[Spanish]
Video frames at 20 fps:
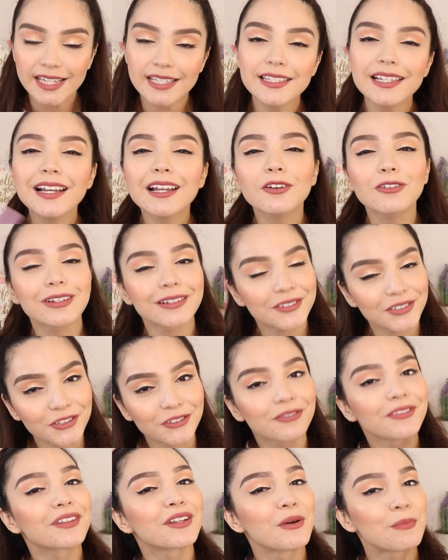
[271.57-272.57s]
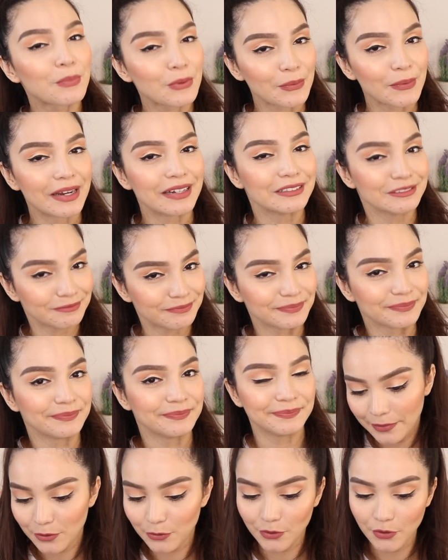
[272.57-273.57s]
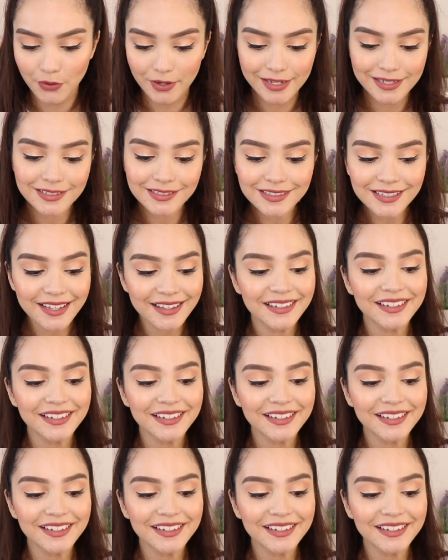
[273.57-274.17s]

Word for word: Es de la colección de Puma. Pero bueno, es la